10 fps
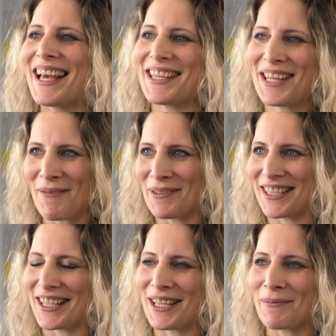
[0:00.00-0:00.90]
Ich
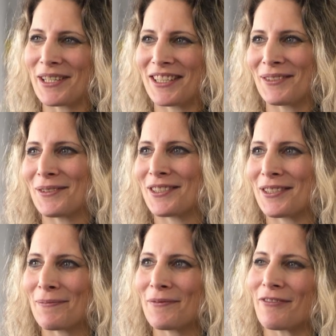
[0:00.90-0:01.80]
arbeite gerne bei
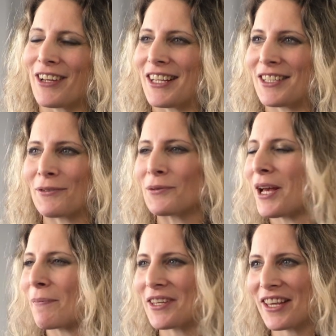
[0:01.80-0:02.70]
Tecosim, weil ich
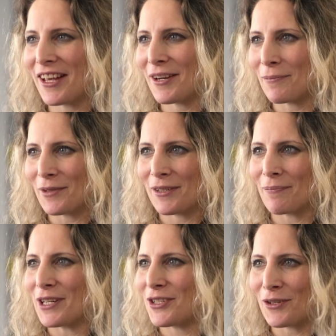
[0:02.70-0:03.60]
unheimlich gerne mit
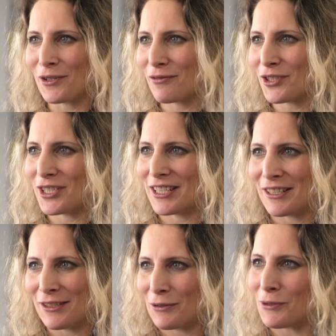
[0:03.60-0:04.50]
Menschen aus
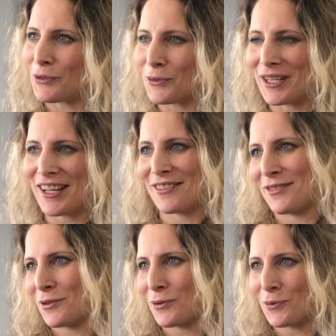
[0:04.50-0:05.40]
verschiedenen
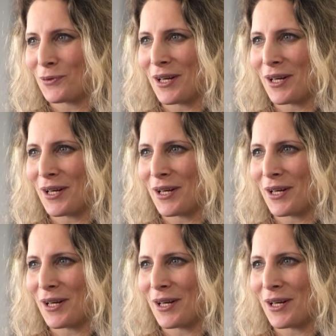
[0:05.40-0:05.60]
Kulturkreisen zu tun